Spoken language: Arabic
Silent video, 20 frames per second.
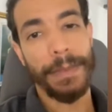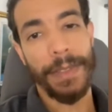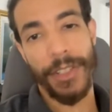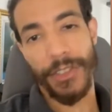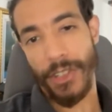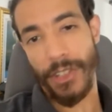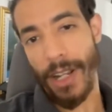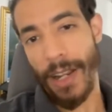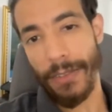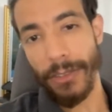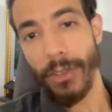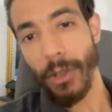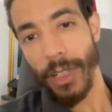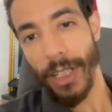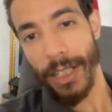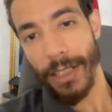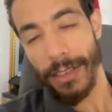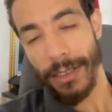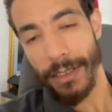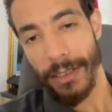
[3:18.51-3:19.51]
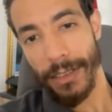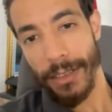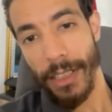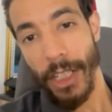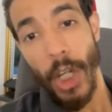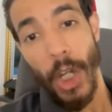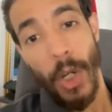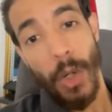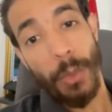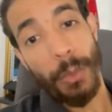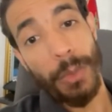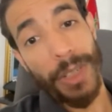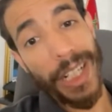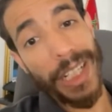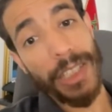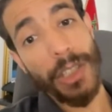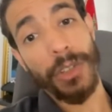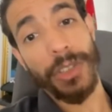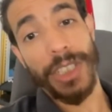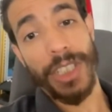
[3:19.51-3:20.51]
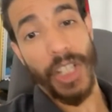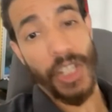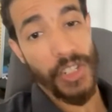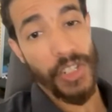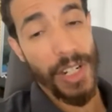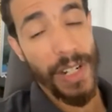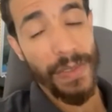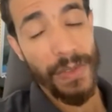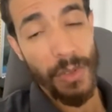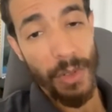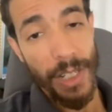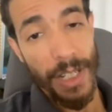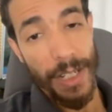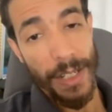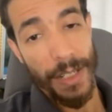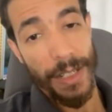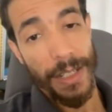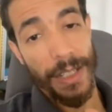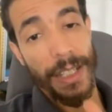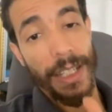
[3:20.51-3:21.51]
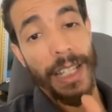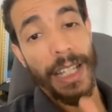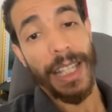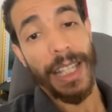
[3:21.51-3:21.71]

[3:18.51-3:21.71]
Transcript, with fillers: 10000 دولار وملي كتاخذ ديك 10000 دولار